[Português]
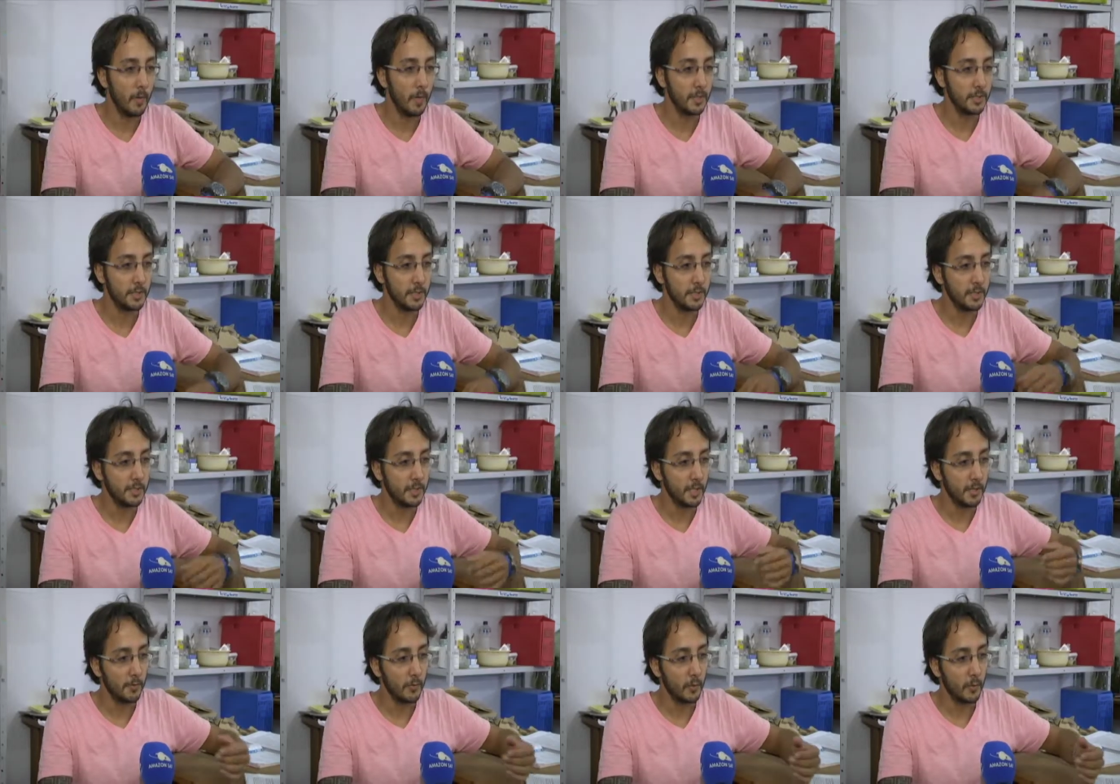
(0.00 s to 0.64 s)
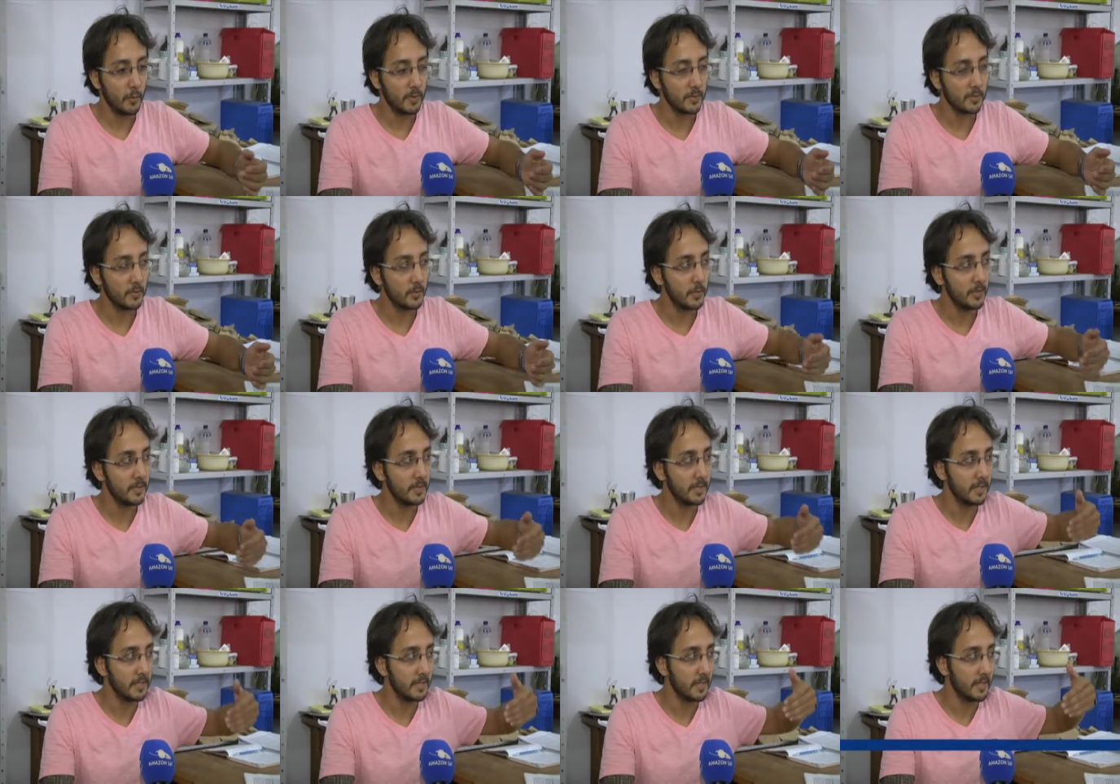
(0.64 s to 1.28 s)
A gente tem
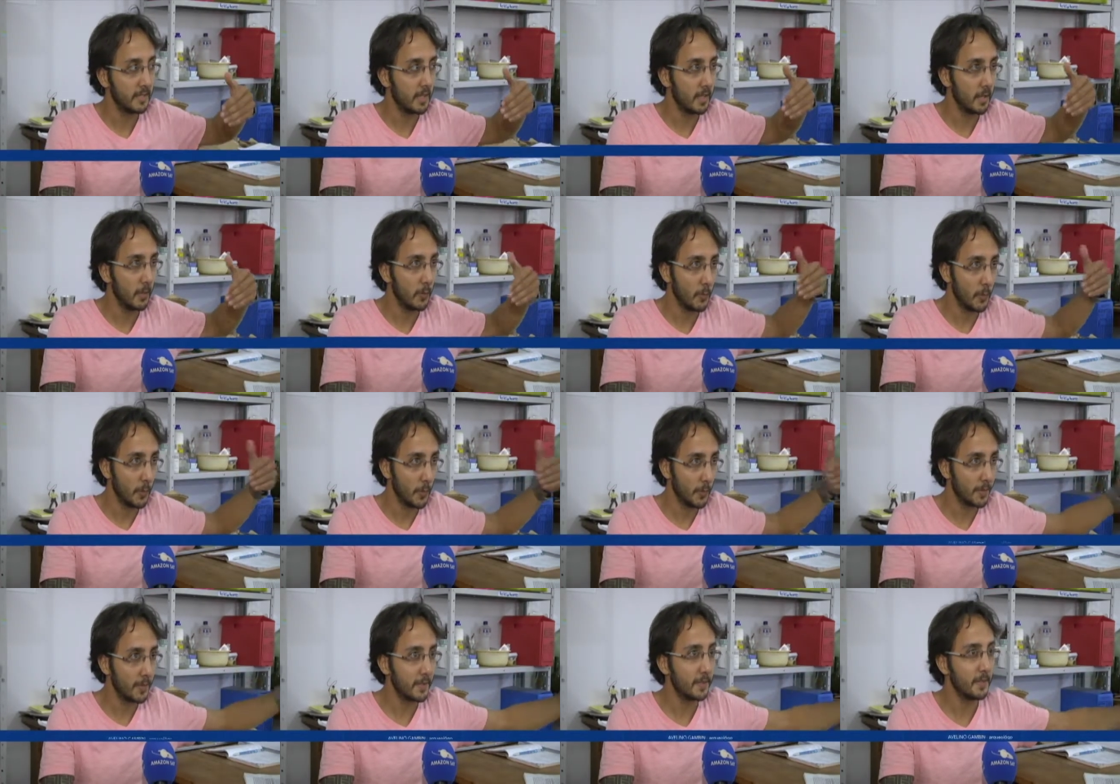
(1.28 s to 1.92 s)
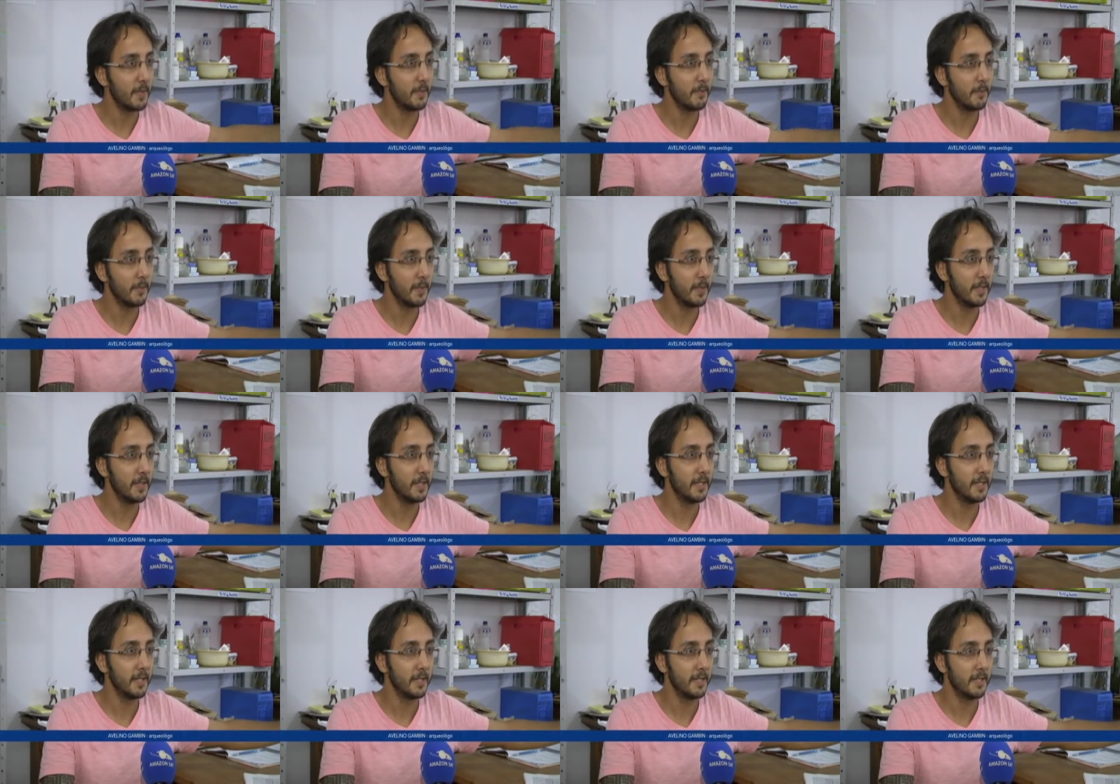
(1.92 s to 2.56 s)
informações ainda da outra
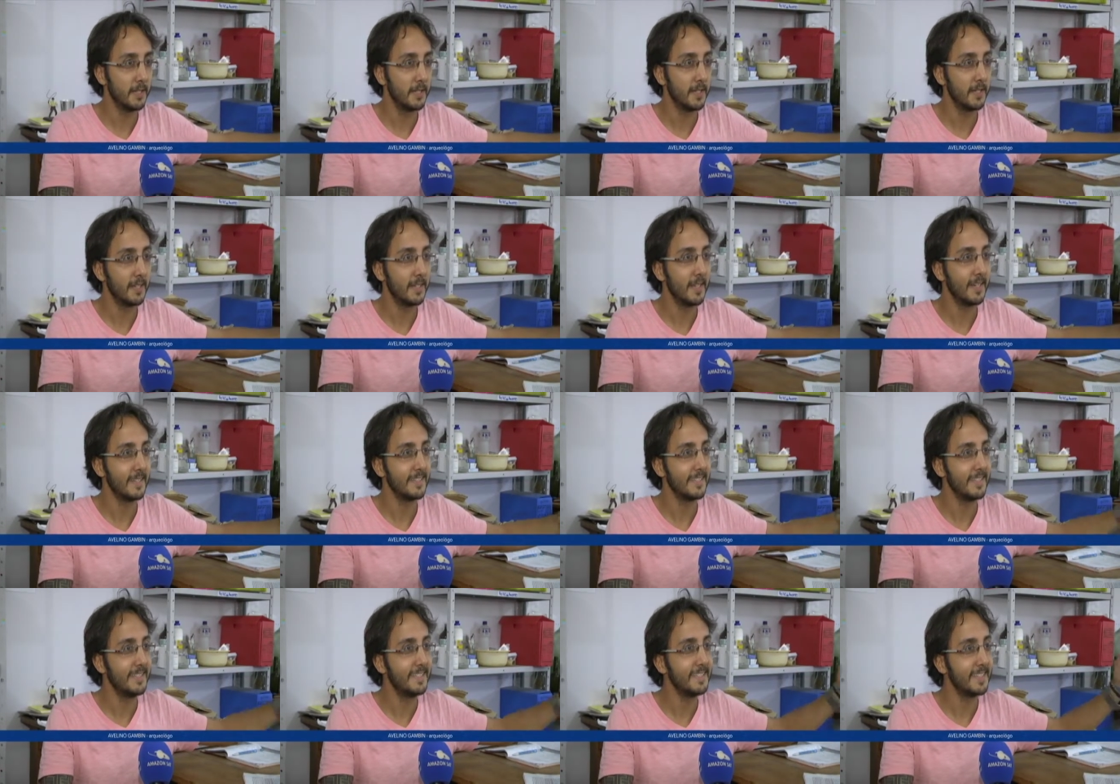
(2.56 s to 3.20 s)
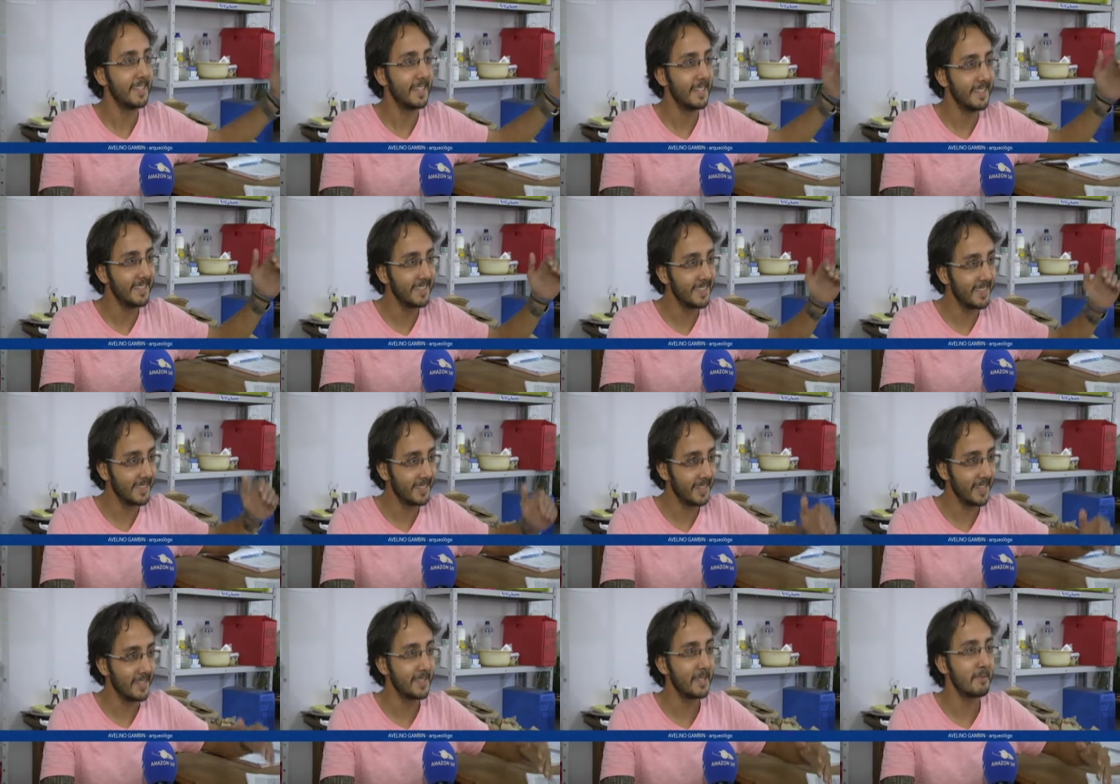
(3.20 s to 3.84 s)
campanha ainda, que a gente ainda
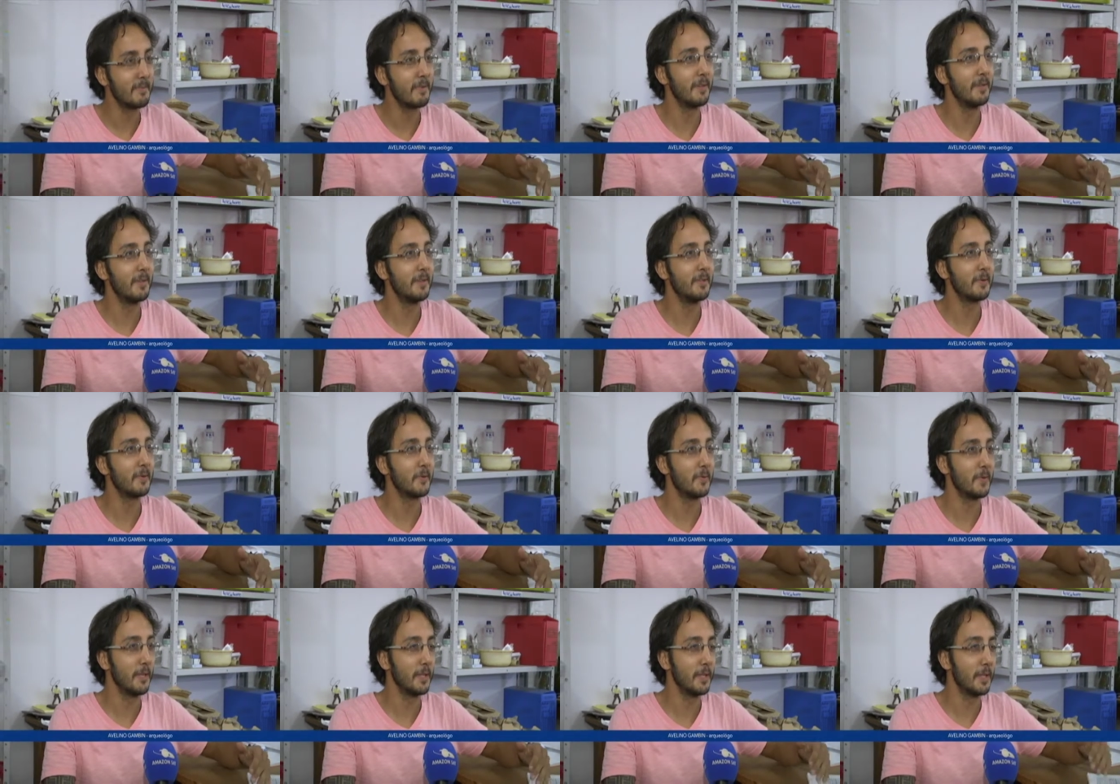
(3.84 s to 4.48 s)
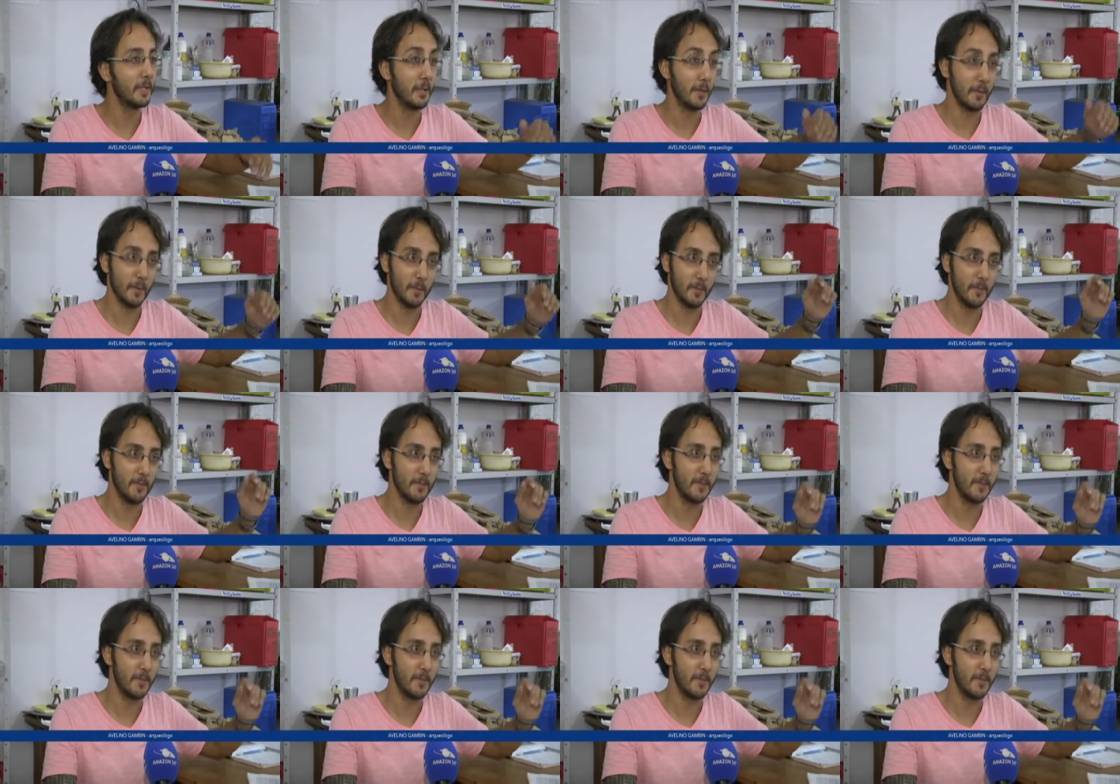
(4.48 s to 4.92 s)
está trabalhando com ela. ela.